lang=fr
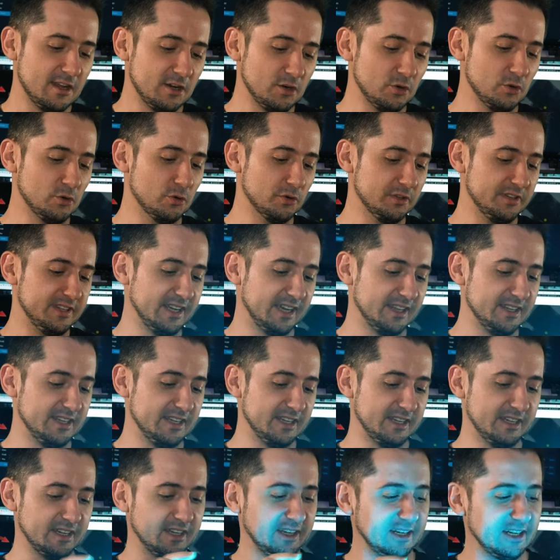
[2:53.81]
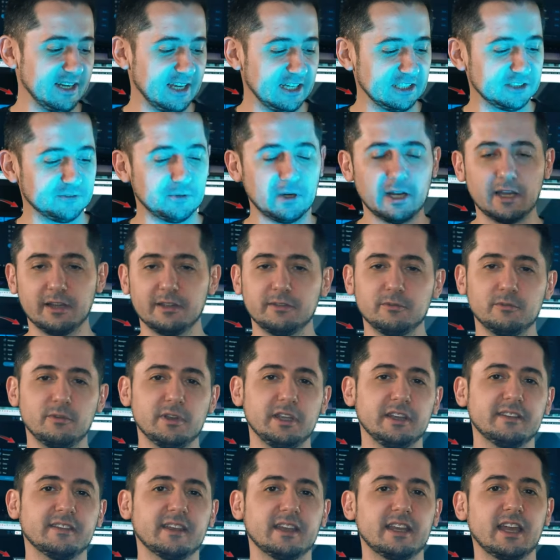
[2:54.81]
le dernier réglage. Voilà, vous
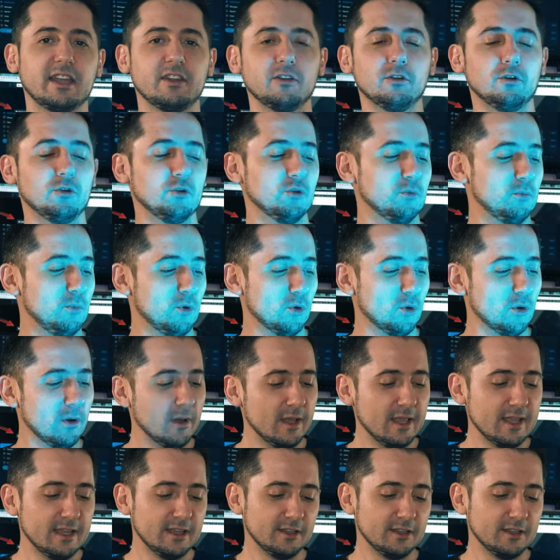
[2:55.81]
voyez que ça garde le bleu.